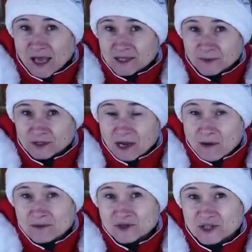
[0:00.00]

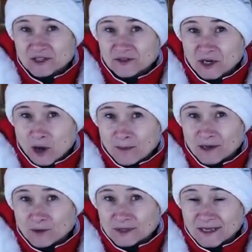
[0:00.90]
Spotkałam się z
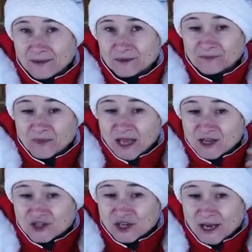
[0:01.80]
wieloma głosami,
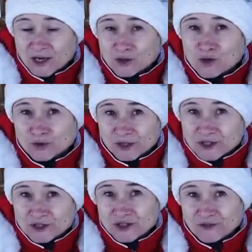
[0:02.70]
że
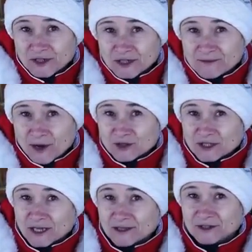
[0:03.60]
króliki i świnki
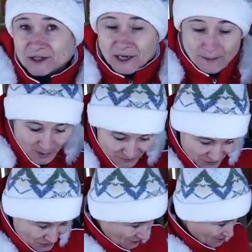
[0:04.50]
morskie nie
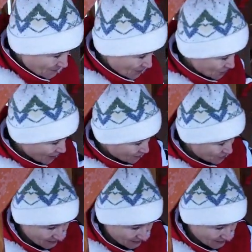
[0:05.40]
powinny mieszkać